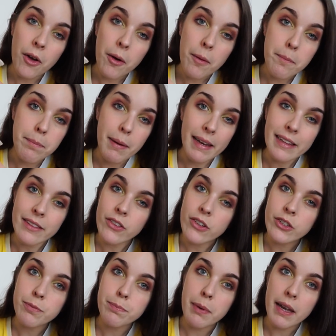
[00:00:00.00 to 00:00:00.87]
con
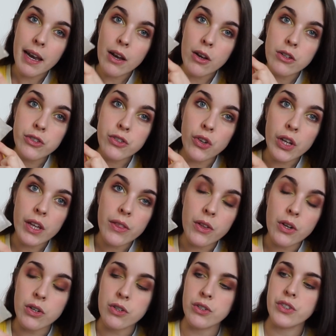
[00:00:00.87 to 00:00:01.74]
palitos para los
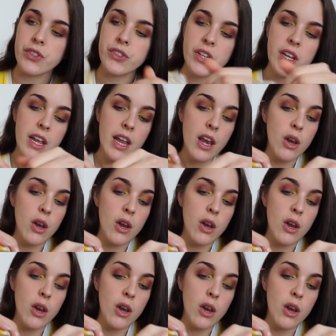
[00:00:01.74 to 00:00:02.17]
oídos.